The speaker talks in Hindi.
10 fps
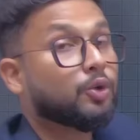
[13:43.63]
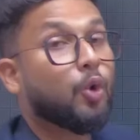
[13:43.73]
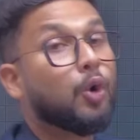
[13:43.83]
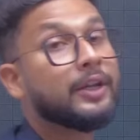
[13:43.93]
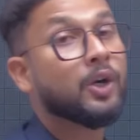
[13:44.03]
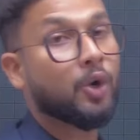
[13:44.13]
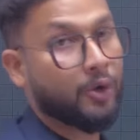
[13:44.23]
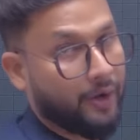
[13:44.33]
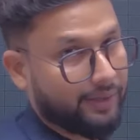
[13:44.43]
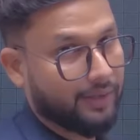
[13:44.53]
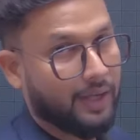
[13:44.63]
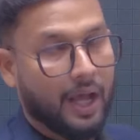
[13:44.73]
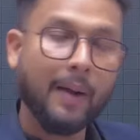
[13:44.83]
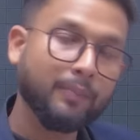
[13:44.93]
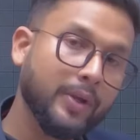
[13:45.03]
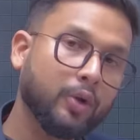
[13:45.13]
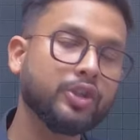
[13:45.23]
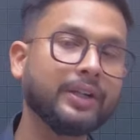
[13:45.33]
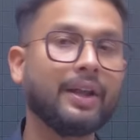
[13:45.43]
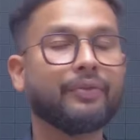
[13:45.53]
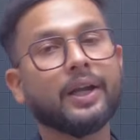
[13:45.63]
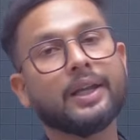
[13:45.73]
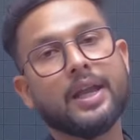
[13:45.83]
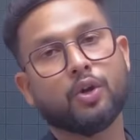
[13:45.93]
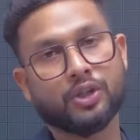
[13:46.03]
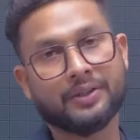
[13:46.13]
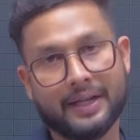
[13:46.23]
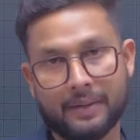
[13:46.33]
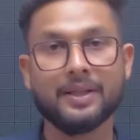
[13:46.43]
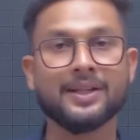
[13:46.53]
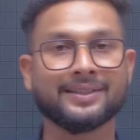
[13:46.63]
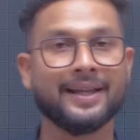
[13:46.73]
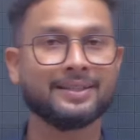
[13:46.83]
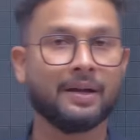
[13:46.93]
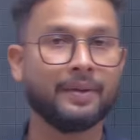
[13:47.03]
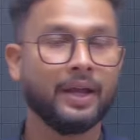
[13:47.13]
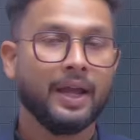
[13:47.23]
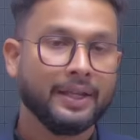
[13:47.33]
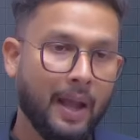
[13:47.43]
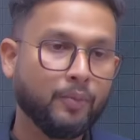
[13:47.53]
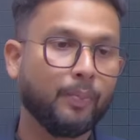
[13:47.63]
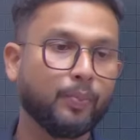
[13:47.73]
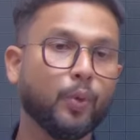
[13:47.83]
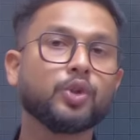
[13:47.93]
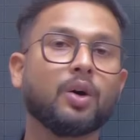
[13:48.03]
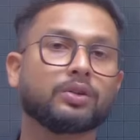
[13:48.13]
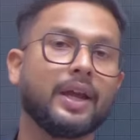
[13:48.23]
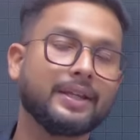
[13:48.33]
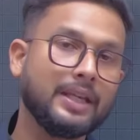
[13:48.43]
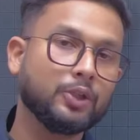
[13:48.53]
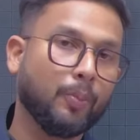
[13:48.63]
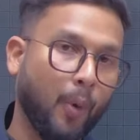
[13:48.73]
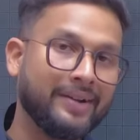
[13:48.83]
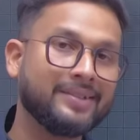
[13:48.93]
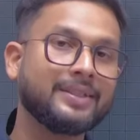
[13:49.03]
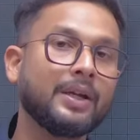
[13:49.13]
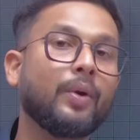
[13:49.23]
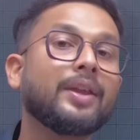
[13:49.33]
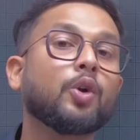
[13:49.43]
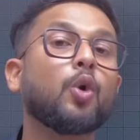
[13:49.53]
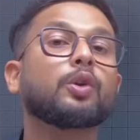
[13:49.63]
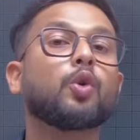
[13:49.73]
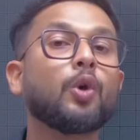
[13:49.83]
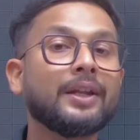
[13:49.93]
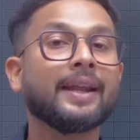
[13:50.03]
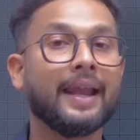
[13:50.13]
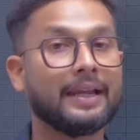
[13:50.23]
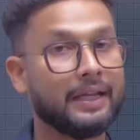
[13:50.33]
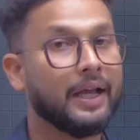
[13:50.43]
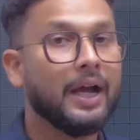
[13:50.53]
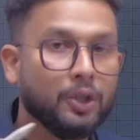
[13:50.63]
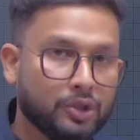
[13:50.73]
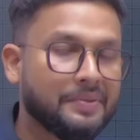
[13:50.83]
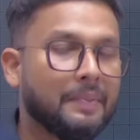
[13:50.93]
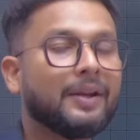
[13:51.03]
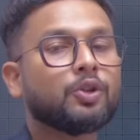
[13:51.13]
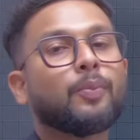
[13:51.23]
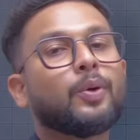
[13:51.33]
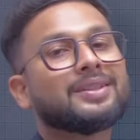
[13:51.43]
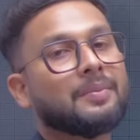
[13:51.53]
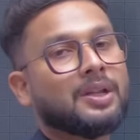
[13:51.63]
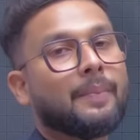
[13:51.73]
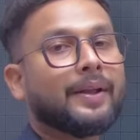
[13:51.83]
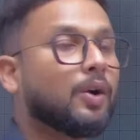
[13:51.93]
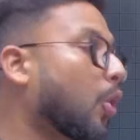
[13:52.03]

आर कोलिनियर और नॉट आपको ये क्वेश्चन डेफिनेटली ये क्वेश्चन देखने मिल जाता है एग्जाम में कि आपको पूछा होता है कि ये जो पॉइंट्स दिए हुए ये कोलिनियर है कि नहीं तो सबसे पहले तो आपको ये समझना पड़ेगा